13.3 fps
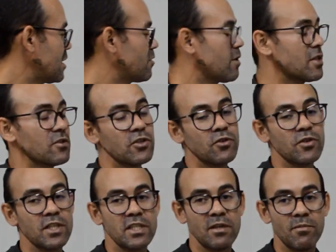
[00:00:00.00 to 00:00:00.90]
situações de
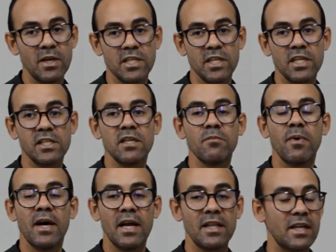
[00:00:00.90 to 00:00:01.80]
urgência e emergência, em
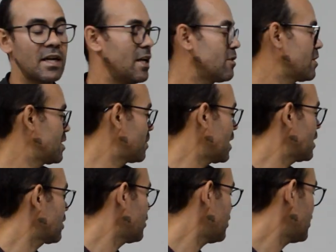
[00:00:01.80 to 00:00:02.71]
parada
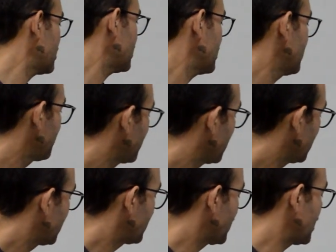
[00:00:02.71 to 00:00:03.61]
cardiorrespiratórias,
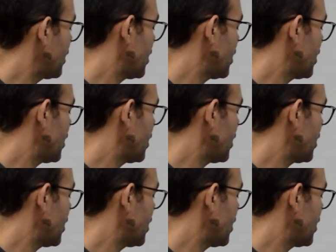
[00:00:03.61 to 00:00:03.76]
né?